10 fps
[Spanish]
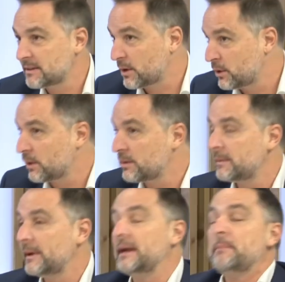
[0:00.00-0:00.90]
dice el Código
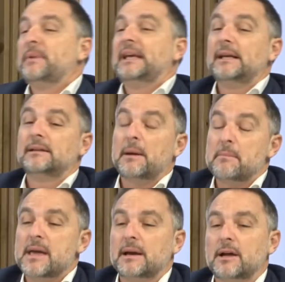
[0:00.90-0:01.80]
Civil, y
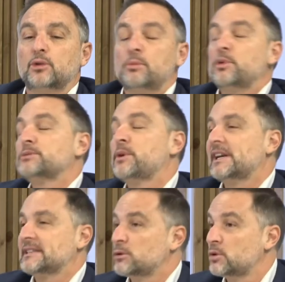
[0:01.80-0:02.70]
también que tú puedes poner
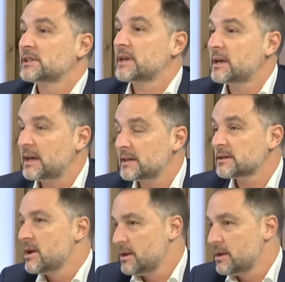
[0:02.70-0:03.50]
las cláusulas que quieras,